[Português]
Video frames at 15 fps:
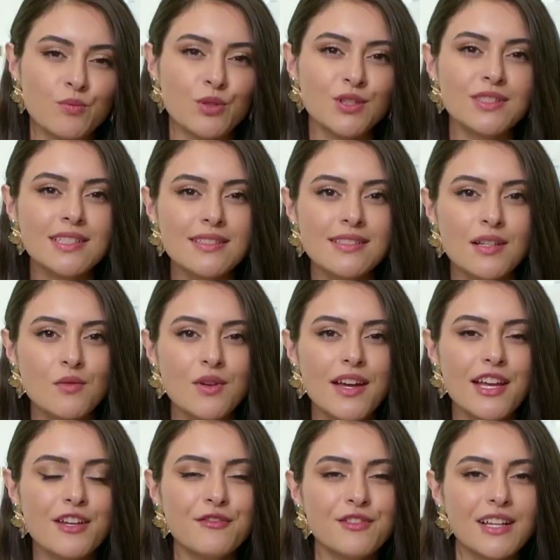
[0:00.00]
proteção
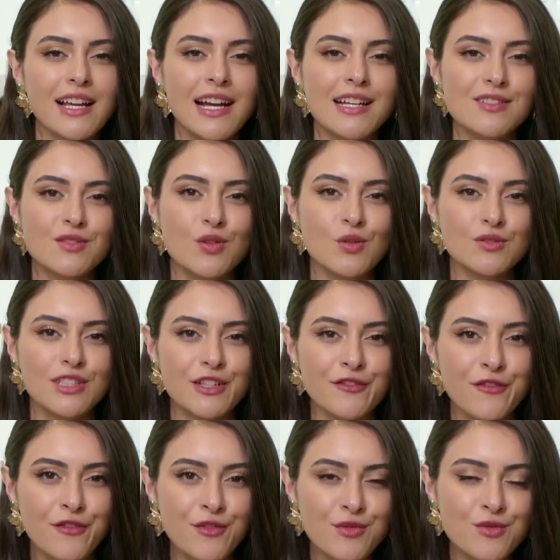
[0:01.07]
eficaz contra
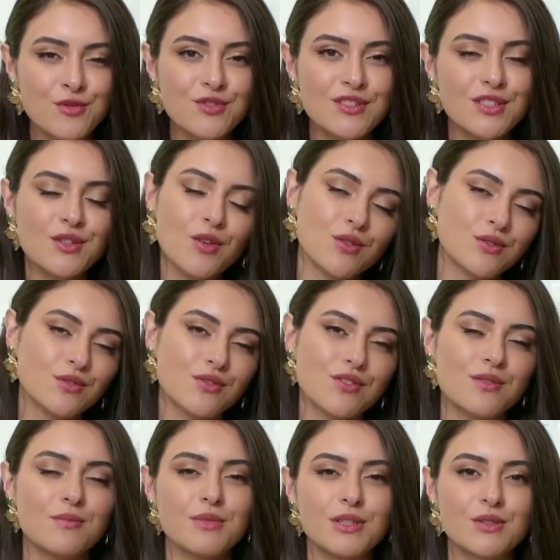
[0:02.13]
fungos e
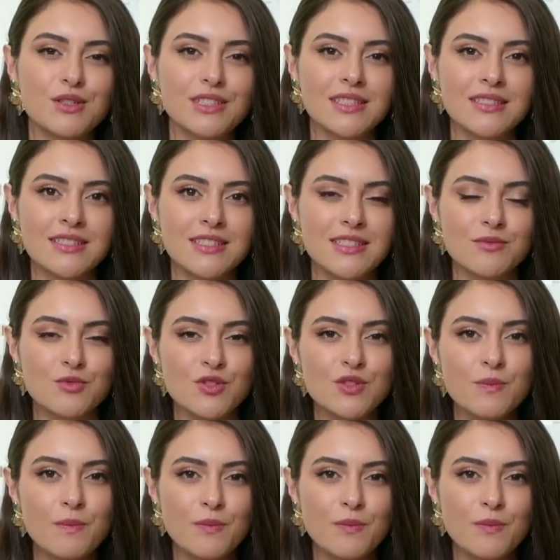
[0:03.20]
outros microorganismos